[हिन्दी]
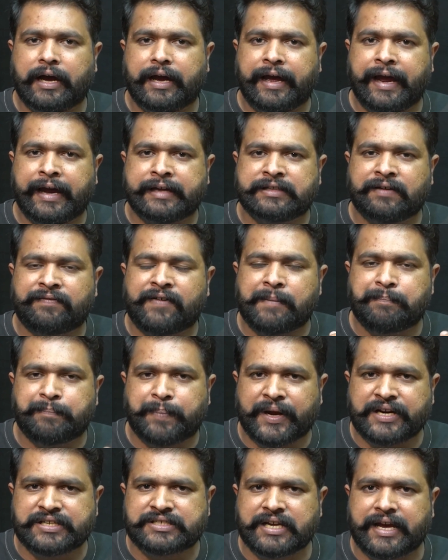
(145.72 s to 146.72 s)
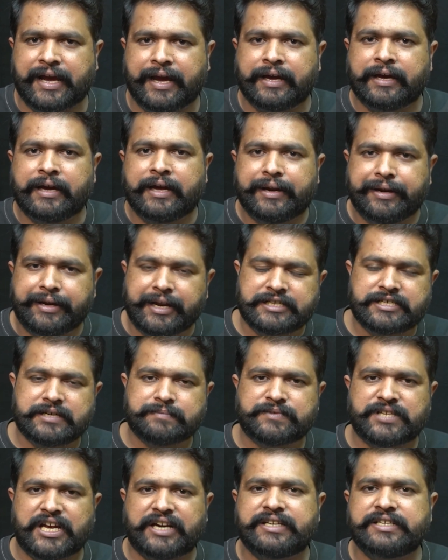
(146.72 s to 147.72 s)
एक दफा फिर से
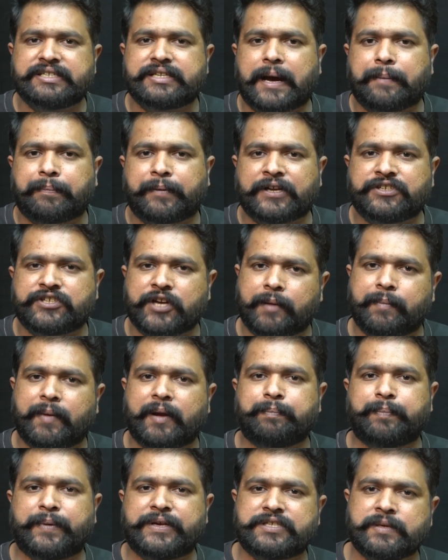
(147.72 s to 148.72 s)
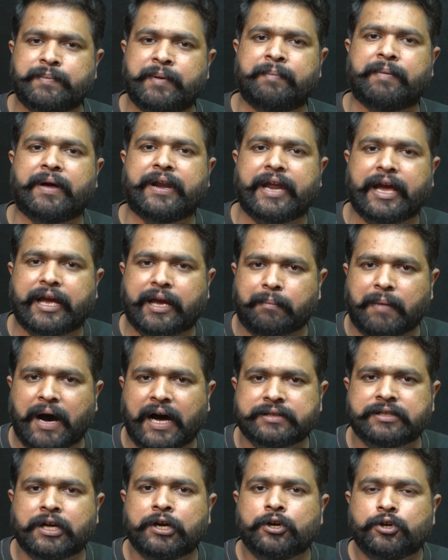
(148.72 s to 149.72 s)
नजम सेठी साहब के चेयरमैन पीसीबी बनने के
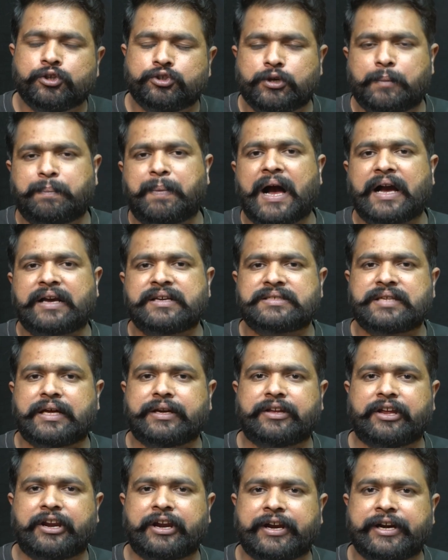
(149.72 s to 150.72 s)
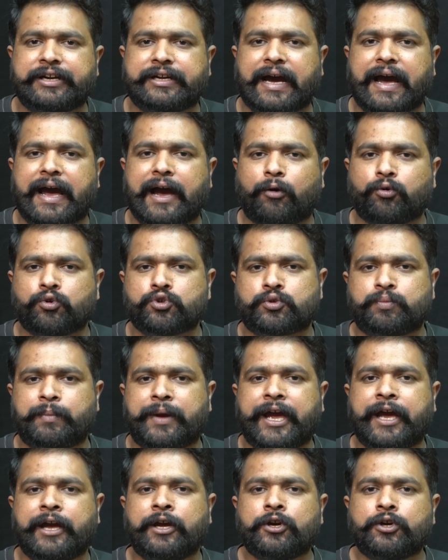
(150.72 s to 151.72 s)
बाद जो पाकिस्तान क्रिकेट है
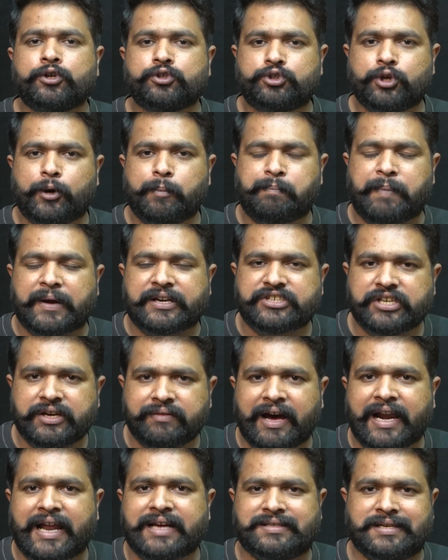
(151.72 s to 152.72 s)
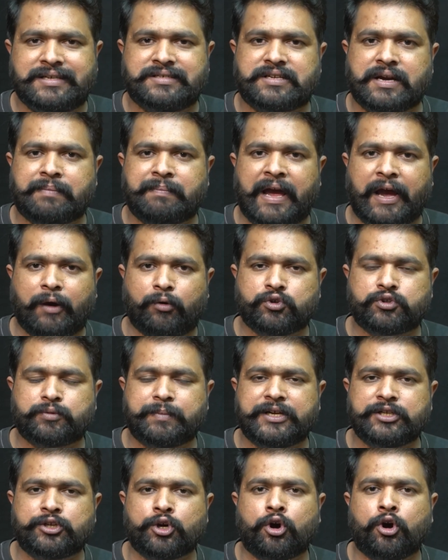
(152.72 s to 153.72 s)
उसमें जो पर्ची वाला सिस्टम है
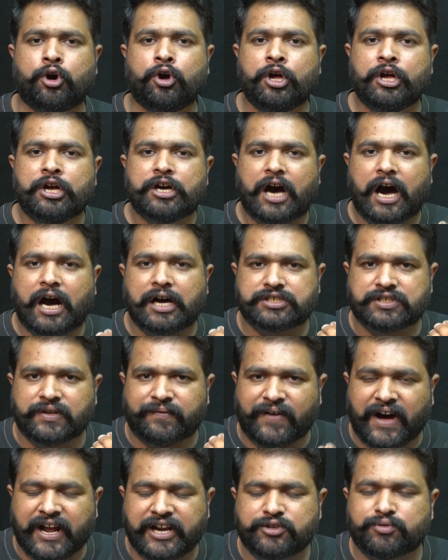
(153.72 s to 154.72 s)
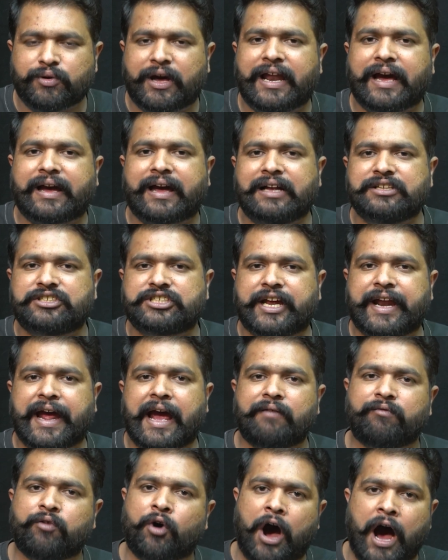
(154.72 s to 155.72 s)
उसमें जो सिफारिश वाला कल्चर
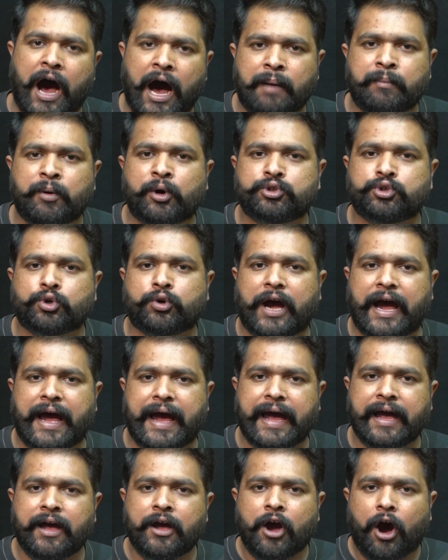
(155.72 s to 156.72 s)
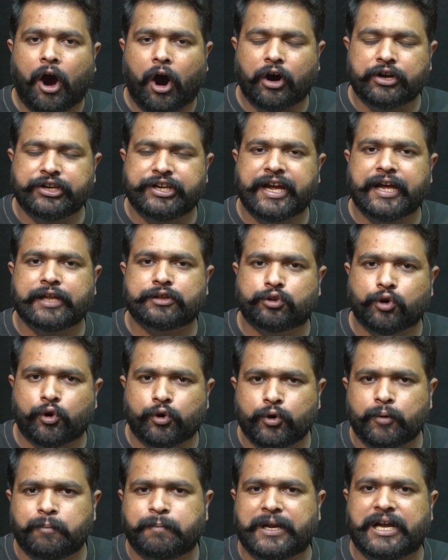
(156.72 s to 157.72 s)
है वो आम हो चुका है और ये
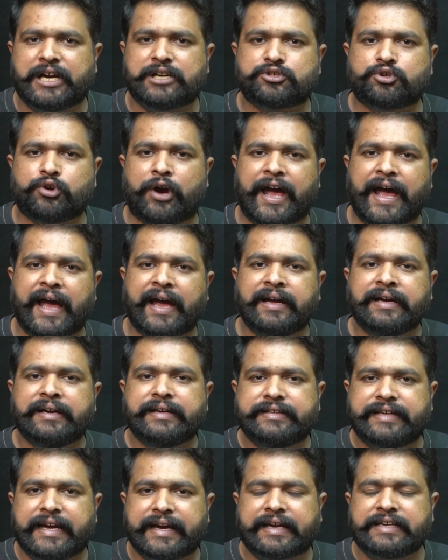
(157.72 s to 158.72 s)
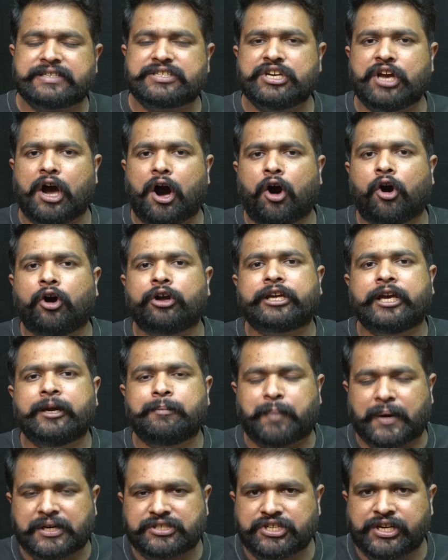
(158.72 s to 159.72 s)
दोनों प्लेयर्स जो हैं ये किसी और की
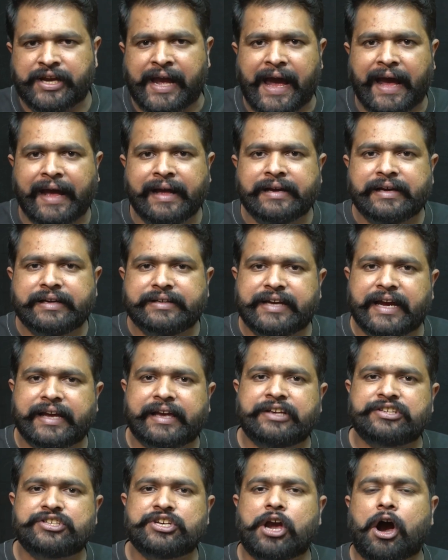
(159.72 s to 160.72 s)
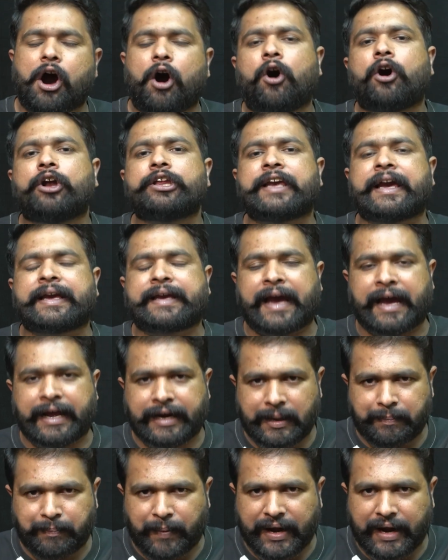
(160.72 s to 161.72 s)
पर्ची है ये किसी और के
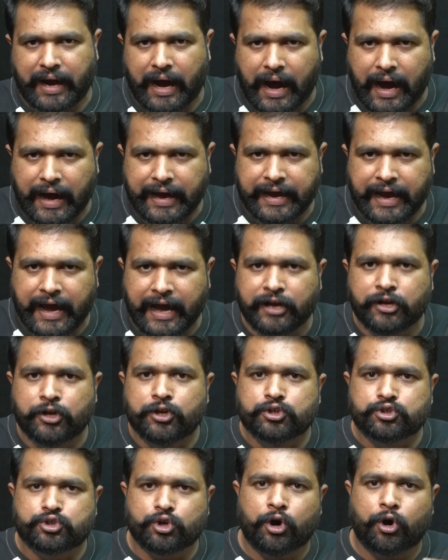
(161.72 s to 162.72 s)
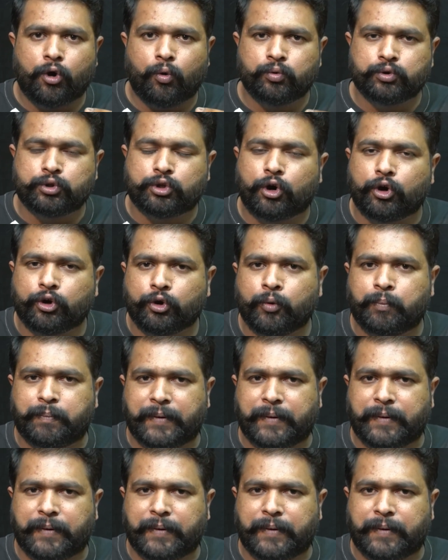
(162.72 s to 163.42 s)
कहने पर आए हैं सो उन दोनों